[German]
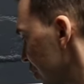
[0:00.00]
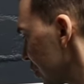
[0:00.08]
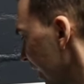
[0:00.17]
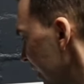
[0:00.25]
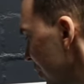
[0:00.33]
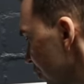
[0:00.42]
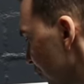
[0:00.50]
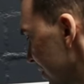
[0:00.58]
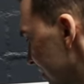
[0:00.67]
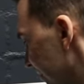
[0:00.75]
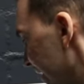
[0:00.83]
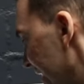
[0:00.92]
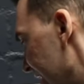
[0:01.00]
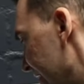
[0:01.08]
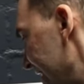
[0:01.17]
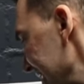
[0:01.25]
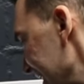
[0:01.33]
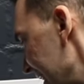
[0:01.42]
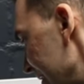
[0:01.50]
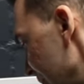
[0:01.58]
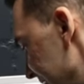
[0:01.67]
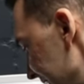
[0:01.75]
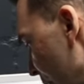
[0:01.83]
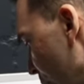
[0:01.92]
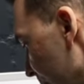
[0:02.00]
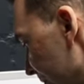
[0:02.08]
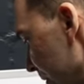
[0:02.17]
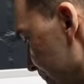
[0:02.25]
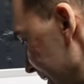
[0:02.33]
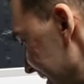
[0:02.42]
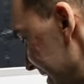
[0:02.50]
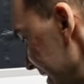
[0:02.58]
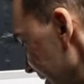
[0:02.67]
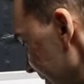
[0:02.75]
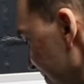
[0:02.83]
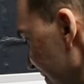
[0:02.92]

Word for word: Stahlstößen wäre, was sehr häufig passiert,